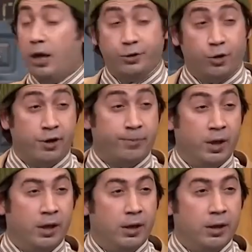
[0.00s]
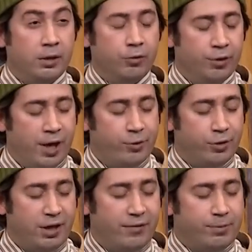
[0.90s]
böyle dönüp ona
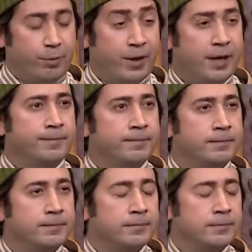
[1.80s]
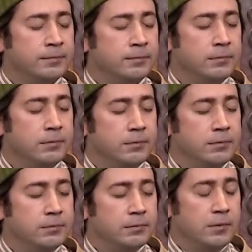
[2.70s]
bir oda ver baba.
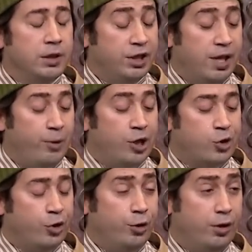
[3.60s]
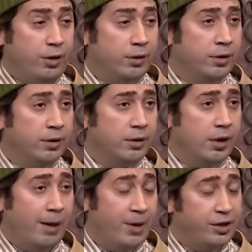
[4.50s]
Gidebileceği
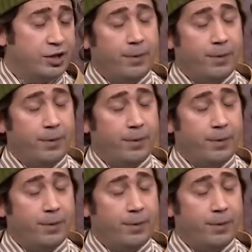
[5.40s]
ama